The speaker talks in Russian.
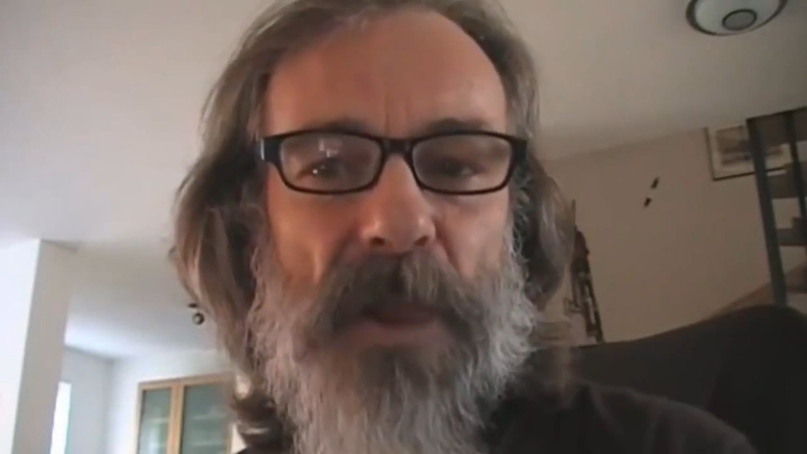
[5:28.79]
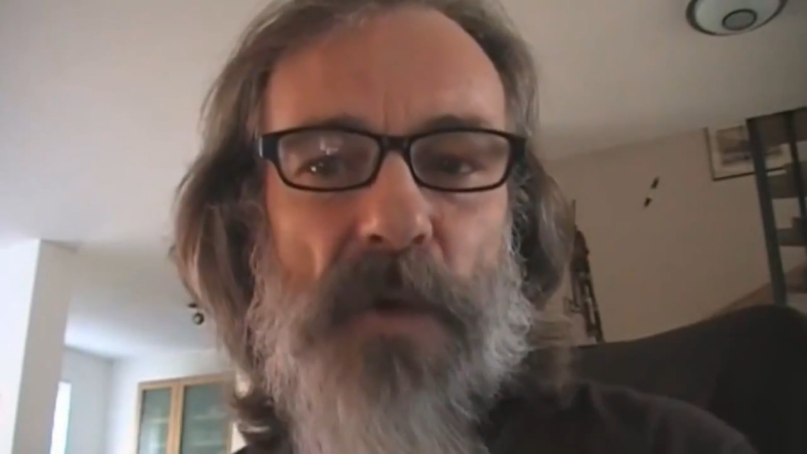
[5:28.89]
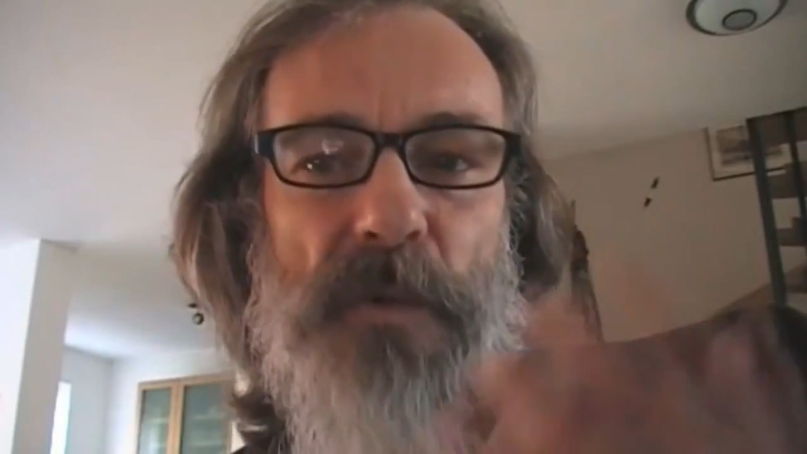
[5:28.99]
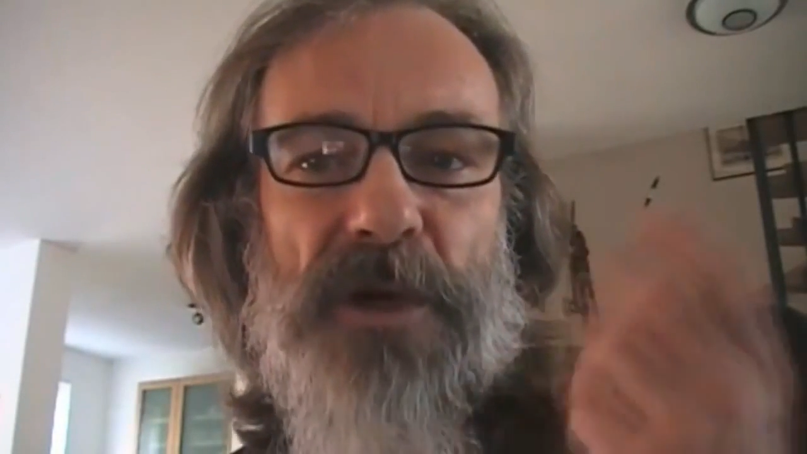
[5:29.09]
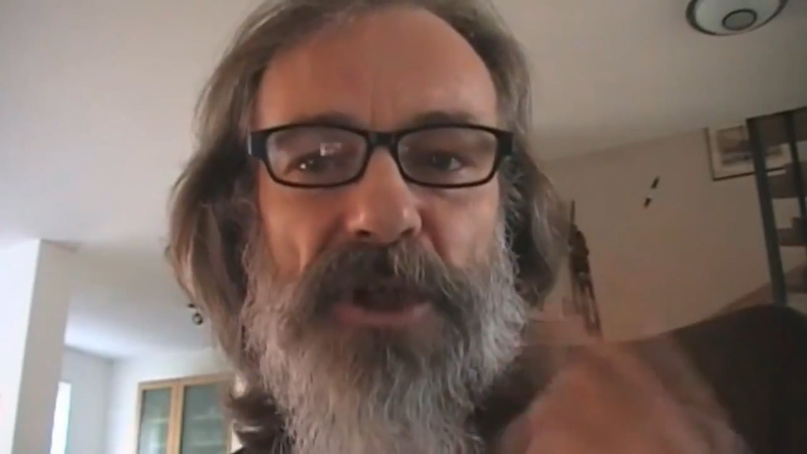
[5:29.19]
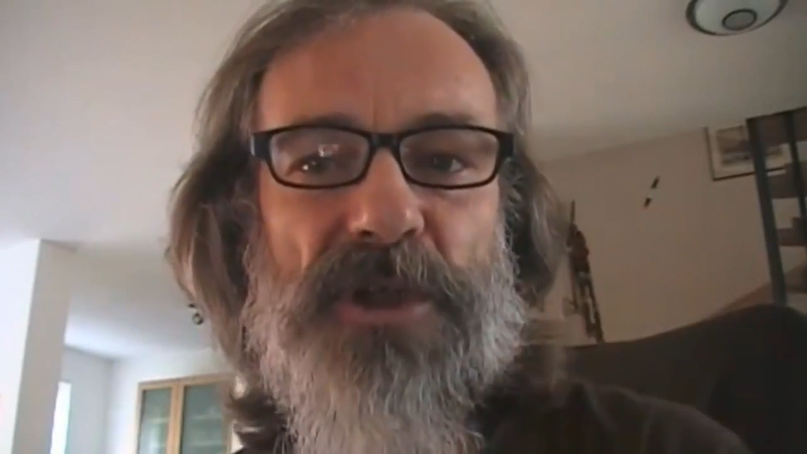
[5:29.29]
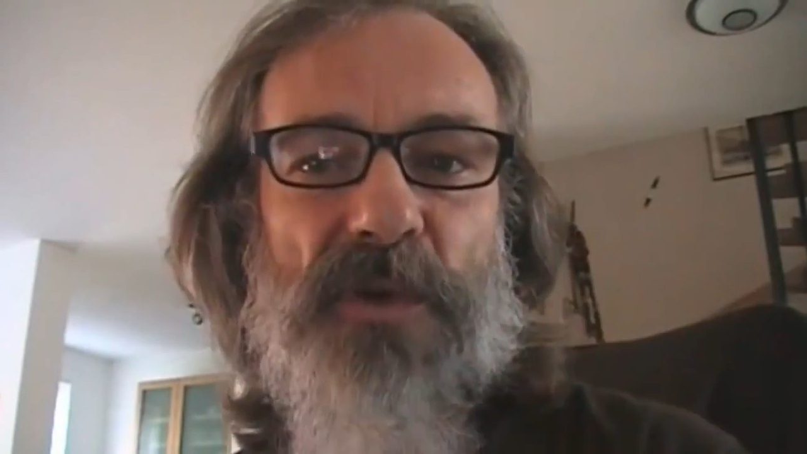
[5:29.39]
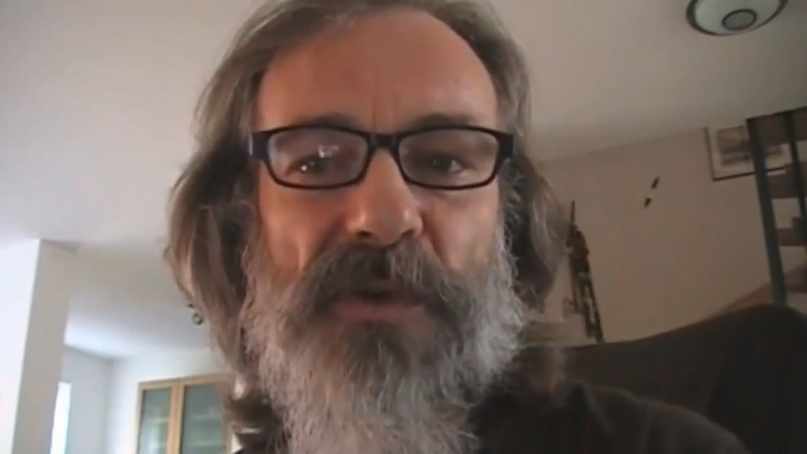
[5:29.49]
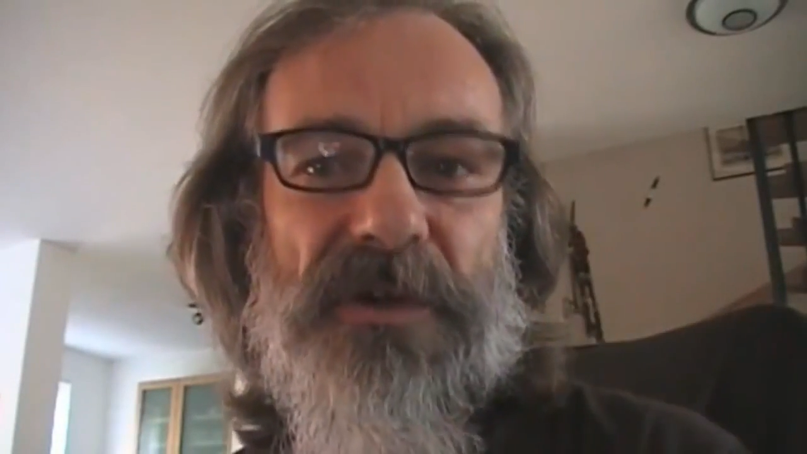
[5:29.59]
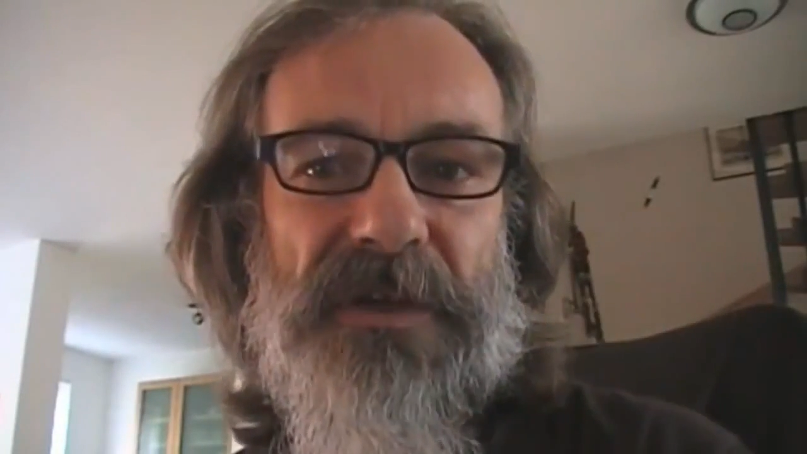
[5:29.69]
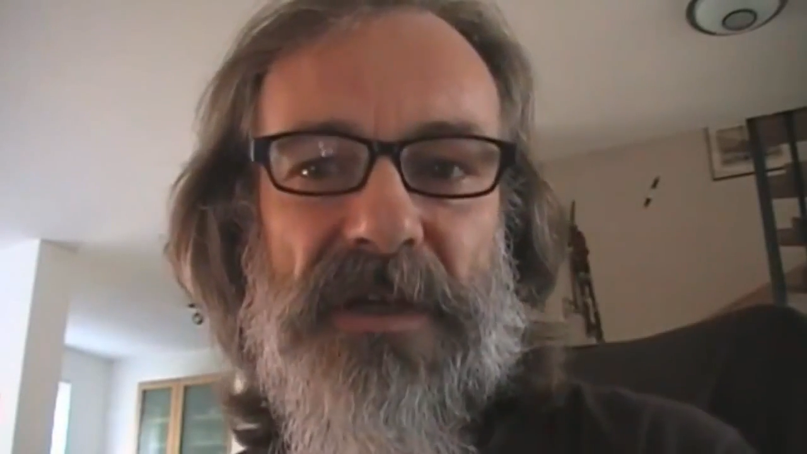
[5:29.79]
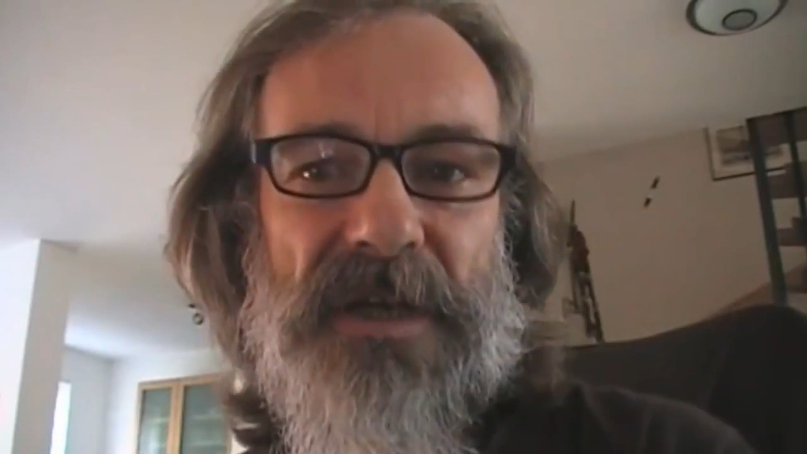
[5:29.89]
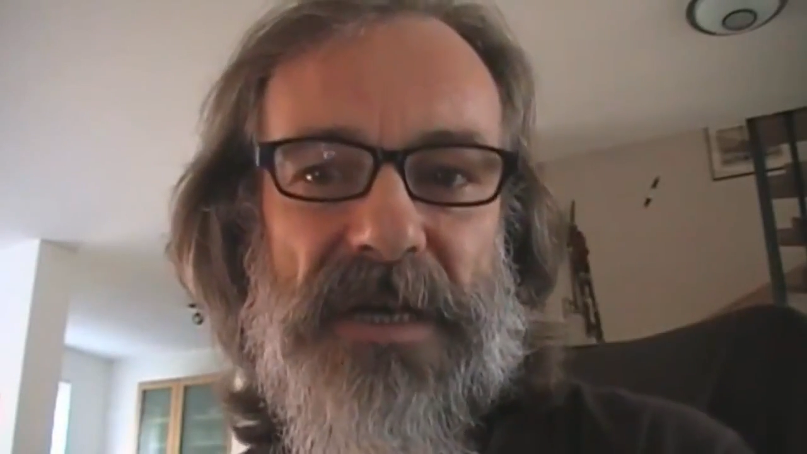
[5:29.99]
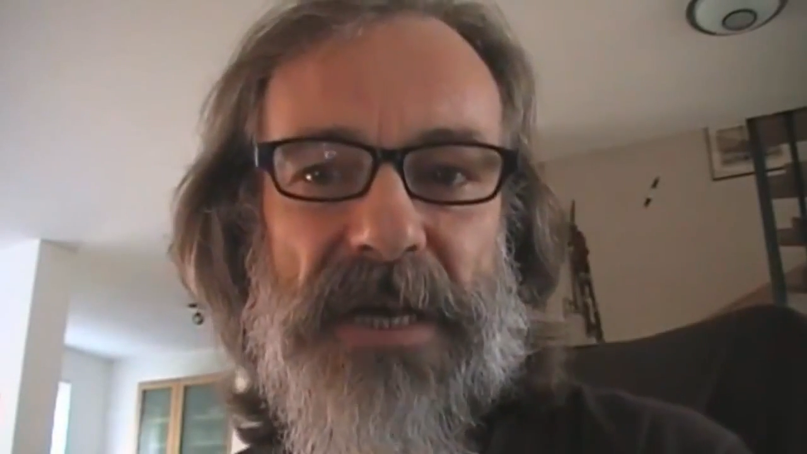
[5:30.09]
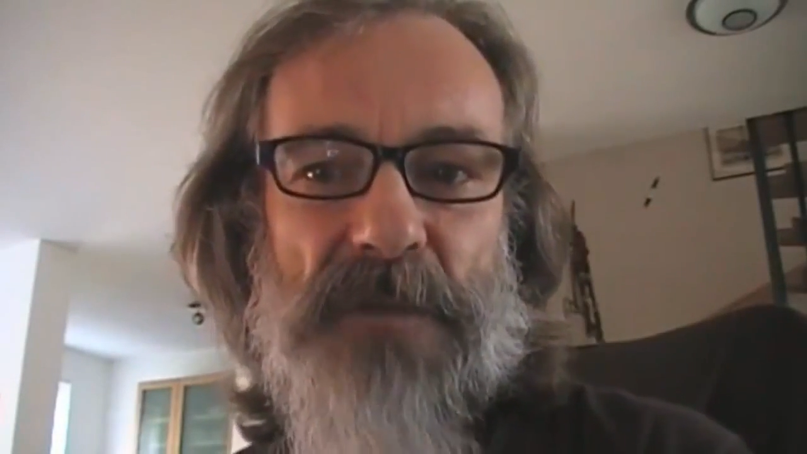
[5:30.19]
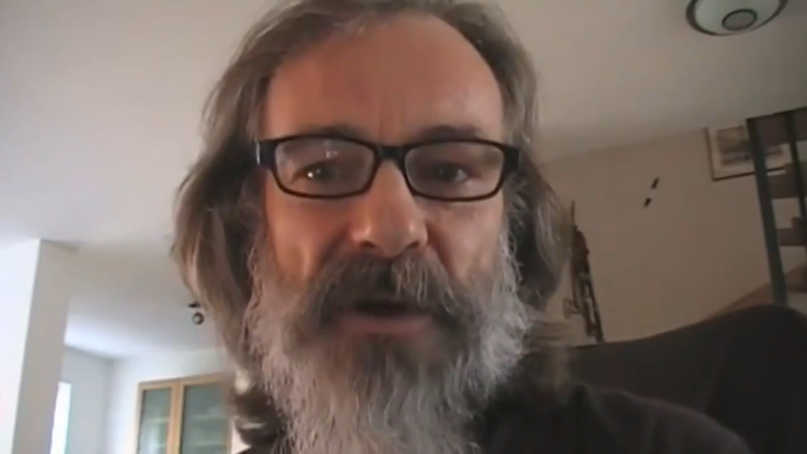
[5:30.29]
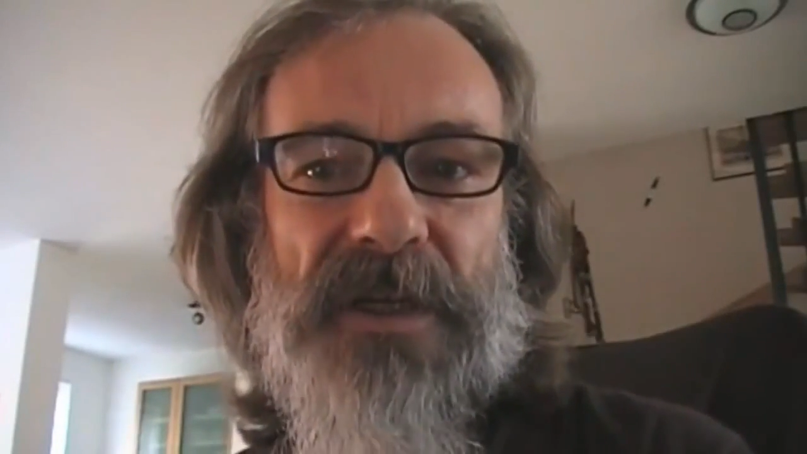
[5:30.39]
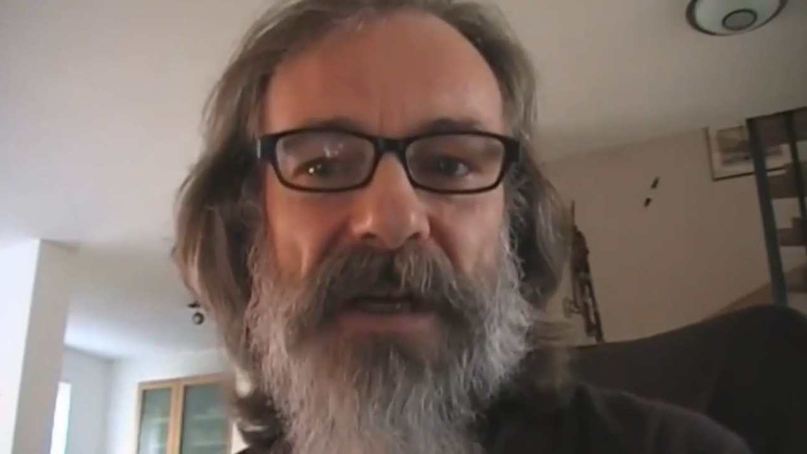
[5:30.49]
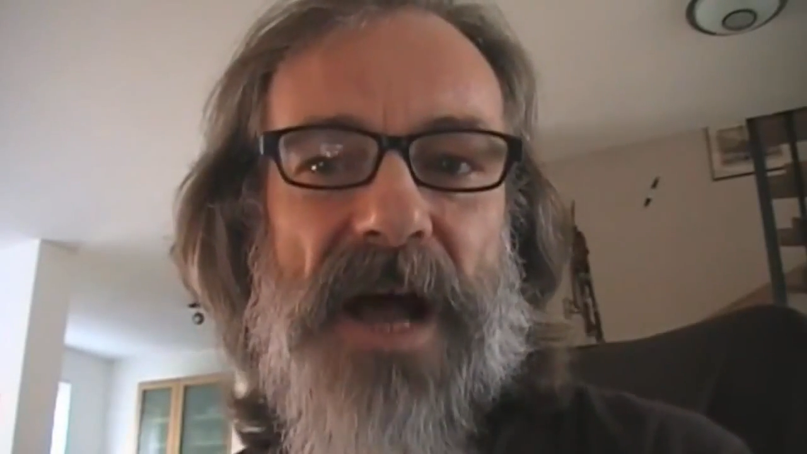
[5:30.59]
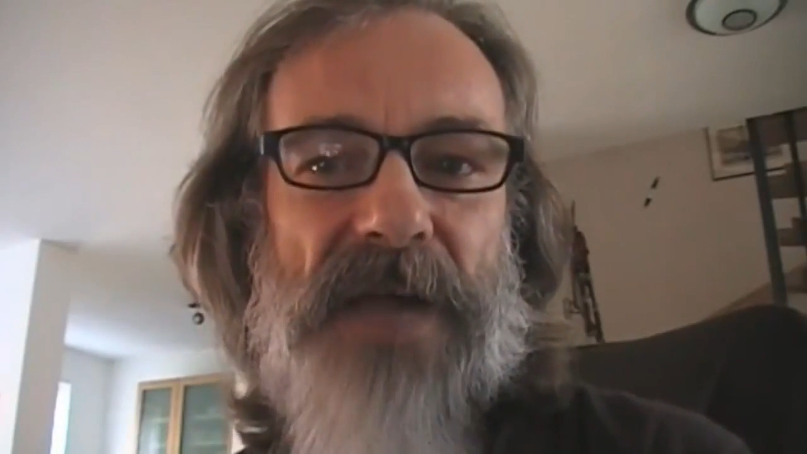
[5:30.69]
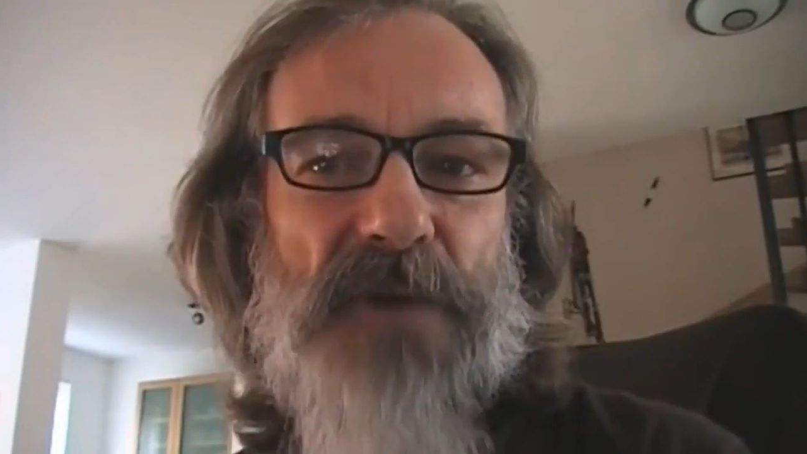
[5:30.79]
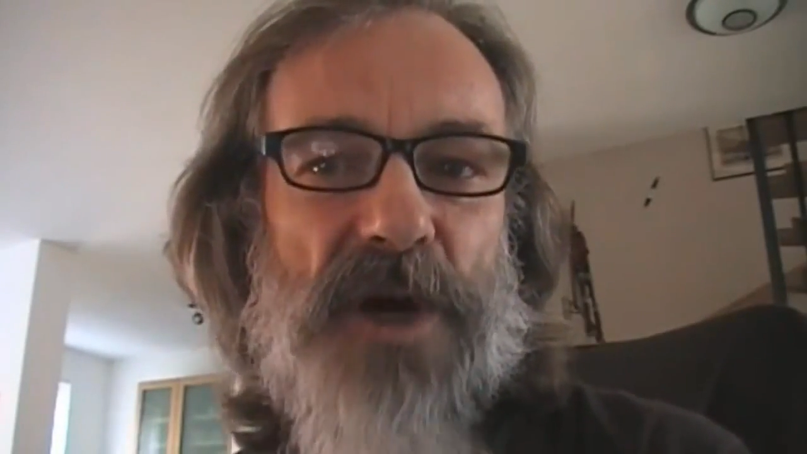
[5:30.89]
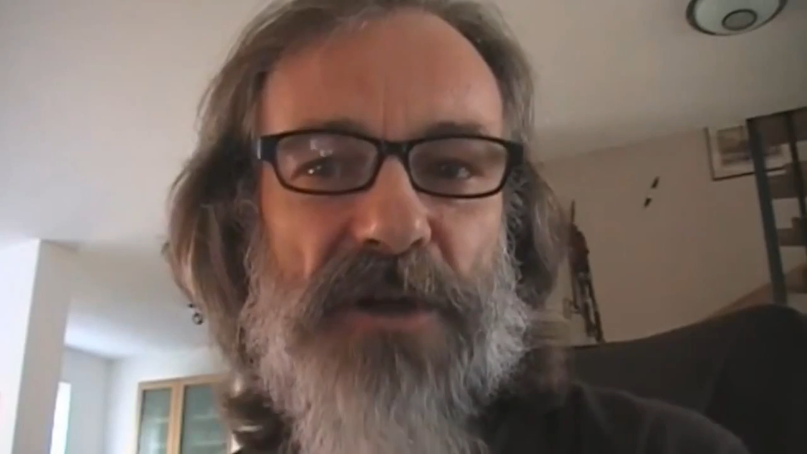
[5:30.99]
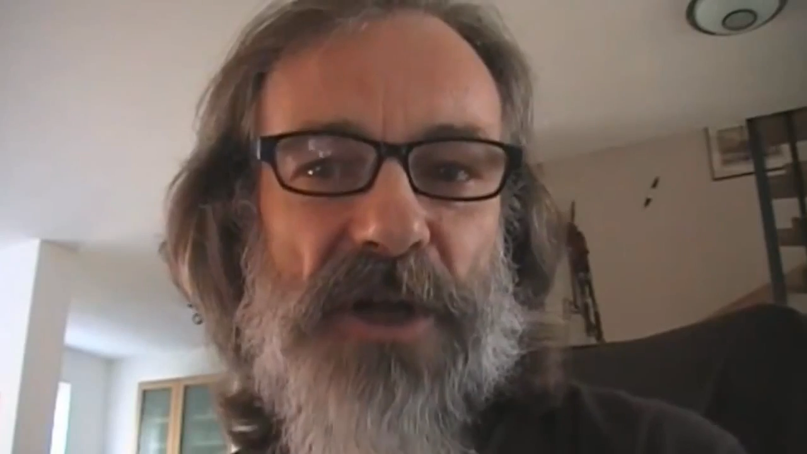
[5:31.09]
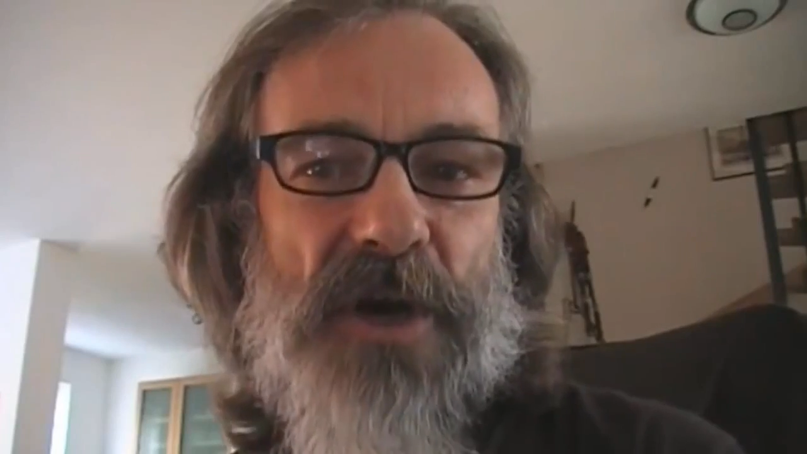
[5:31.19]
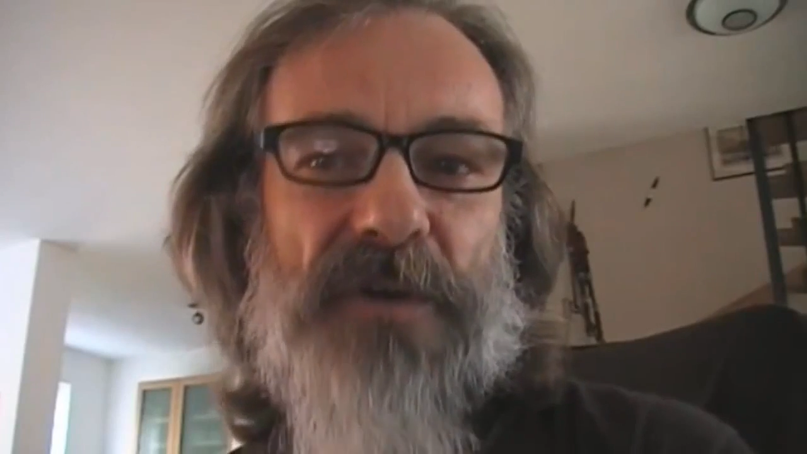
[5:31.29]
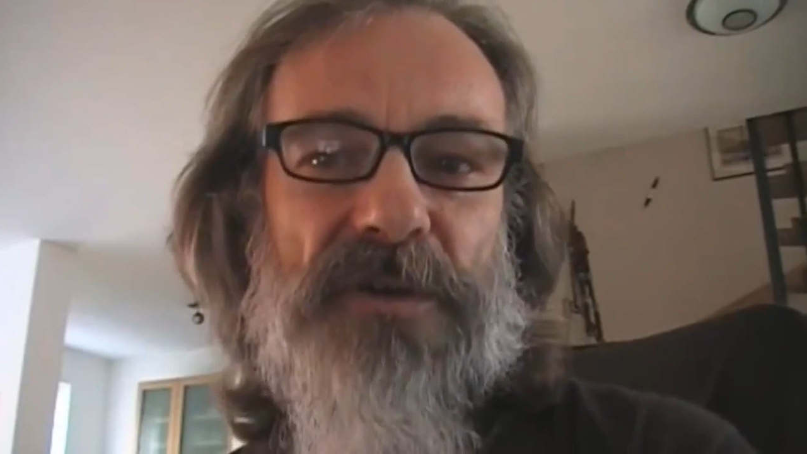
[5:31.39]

выступлений в оригинале и постарался их понять.